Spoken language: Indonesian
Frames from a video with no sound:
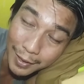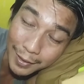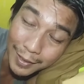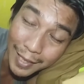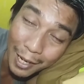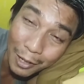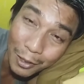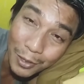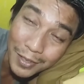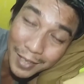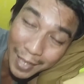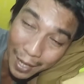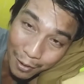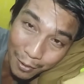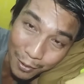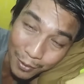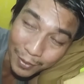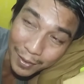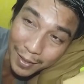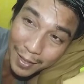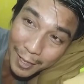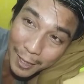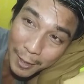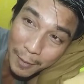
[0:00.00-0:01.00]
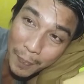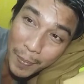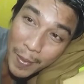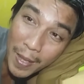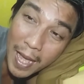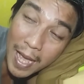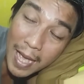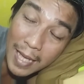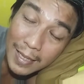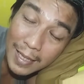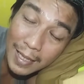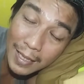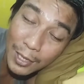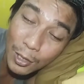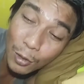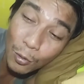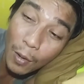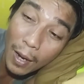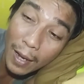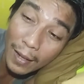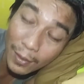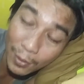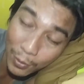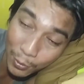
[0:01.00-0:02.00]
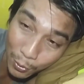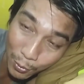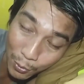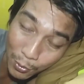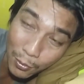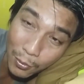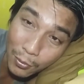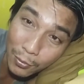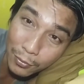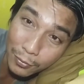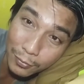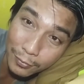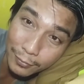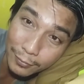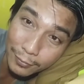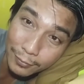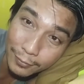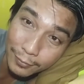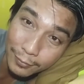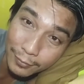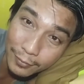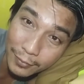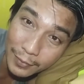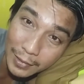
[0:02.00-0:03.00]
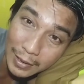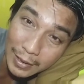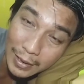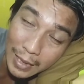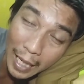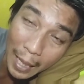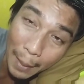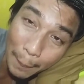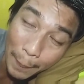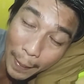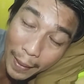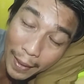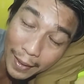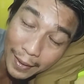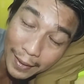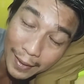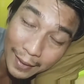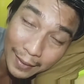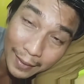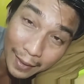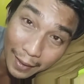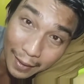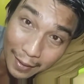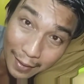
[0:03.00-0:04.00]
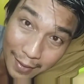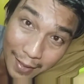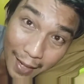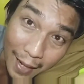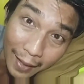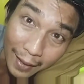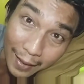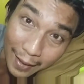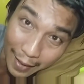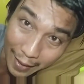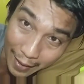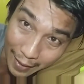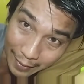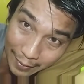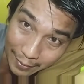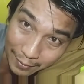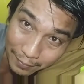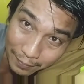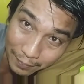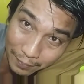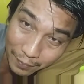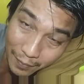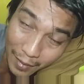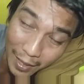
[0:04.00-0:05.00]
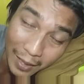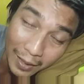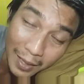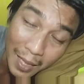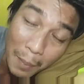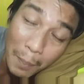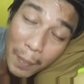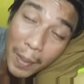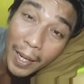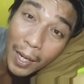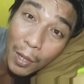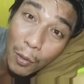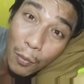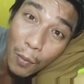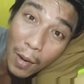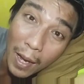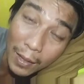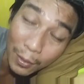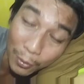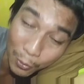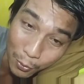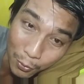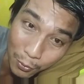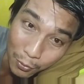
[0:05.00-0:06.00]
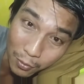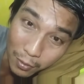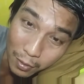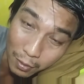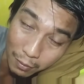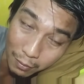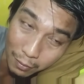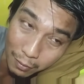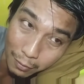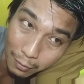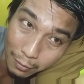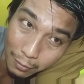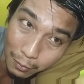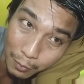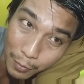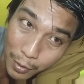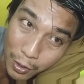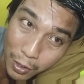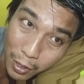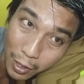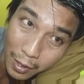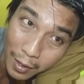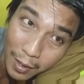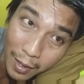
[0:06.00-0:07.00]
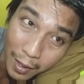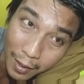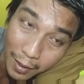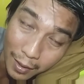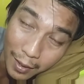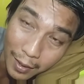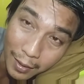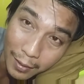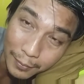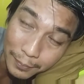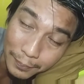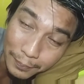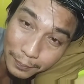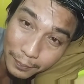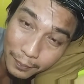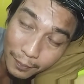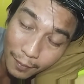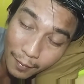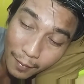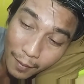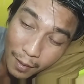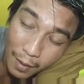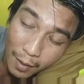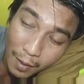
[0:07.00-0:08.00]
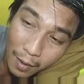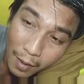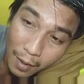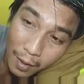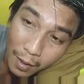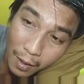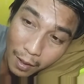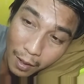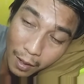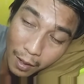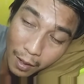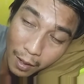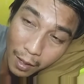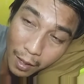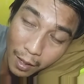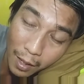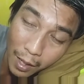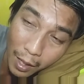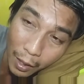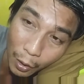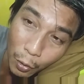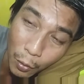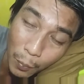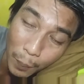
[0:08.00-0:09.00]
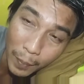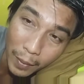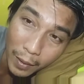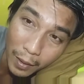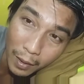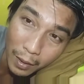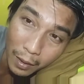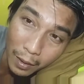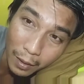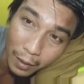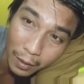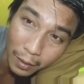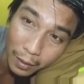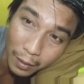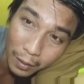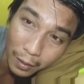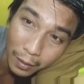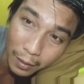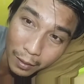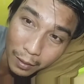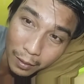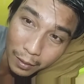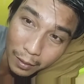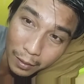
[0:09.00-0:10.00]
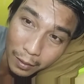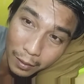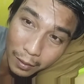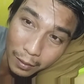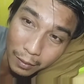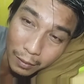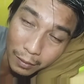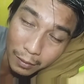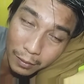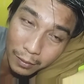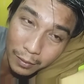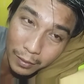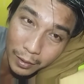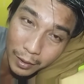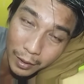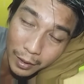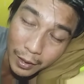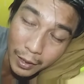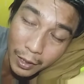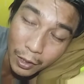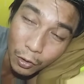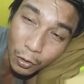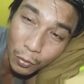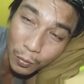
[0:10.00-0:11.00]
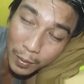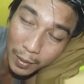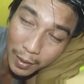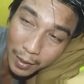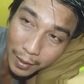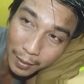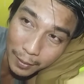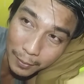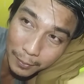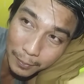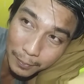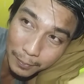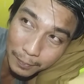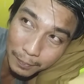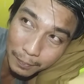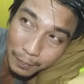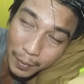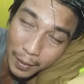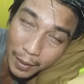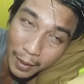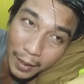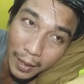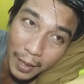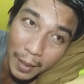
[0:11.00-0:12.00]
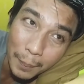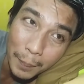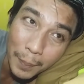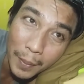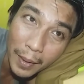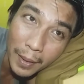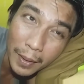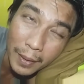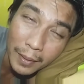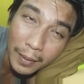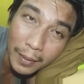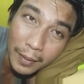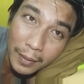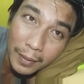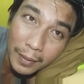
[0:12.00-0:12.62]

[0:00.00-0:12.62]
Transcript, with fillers: kita harus tahu loh geng sesuatu yang pengen kita kerjakan kita beri waktu oh misalnya kan uh, aku pengen ini gue bilang pengen apa